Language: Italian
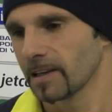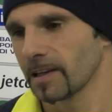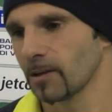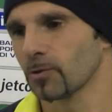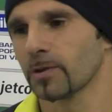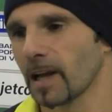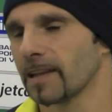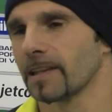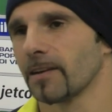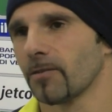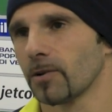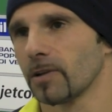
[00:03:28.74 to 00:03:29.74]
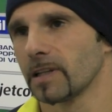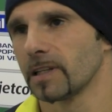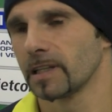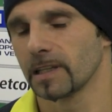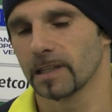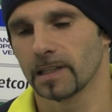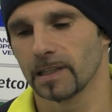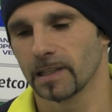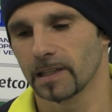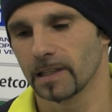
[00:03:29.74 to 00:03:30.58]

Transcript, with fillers: che ho tanta voglia di, di,